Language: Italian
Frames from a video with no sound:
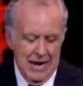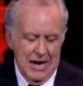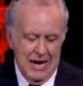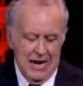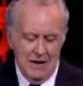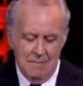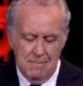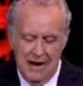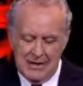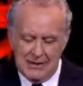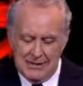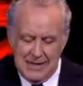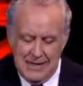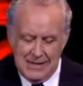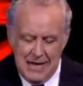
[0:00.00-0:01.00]
il
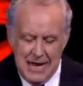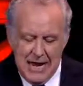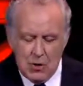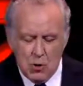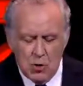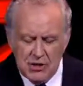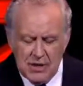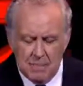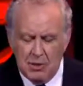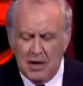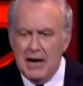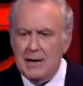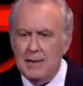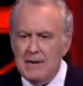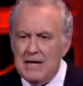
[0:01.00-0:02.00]
martedì
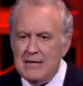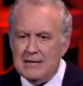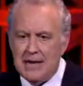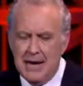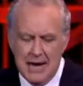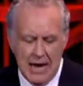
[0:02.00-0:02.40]
contemporaneamente